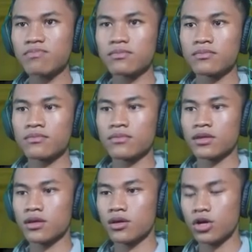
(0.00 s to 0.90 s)
Oke,
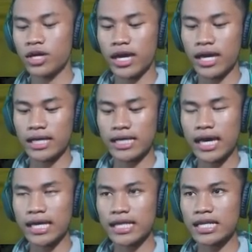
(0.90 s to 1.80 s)
okay,
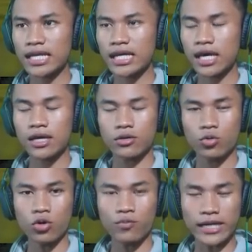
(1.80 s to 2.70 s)
G tadi, eh,
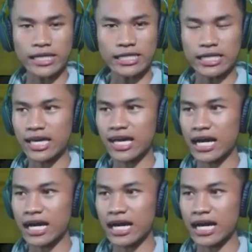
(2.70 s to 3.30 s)
gua lupa nih jadinya.